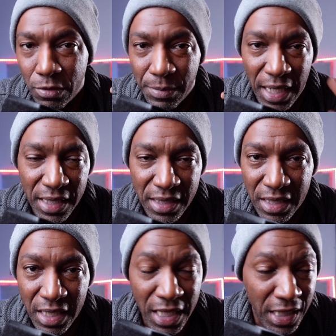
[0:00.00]
1 barra
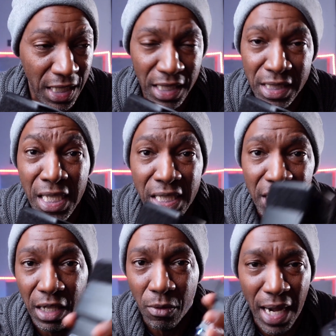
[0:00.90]
60,
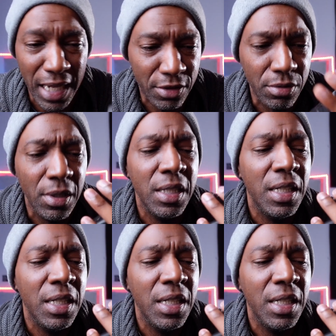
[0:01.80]
64,